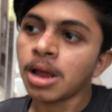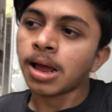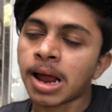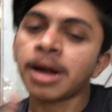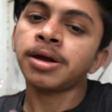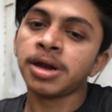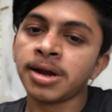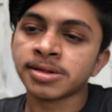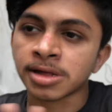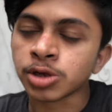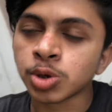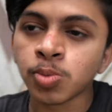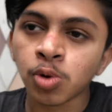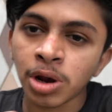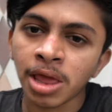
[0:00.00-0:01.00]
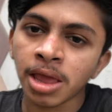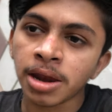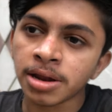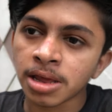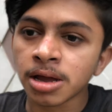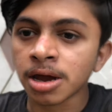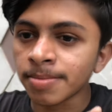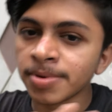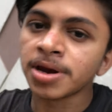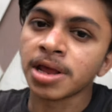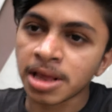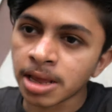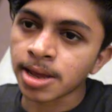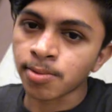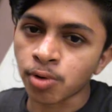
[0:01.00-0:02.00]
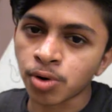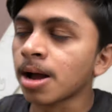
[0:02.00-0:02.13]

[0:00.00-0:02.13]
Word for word: आंटी ने सच बोला यानी ये घर पे नहीं है वो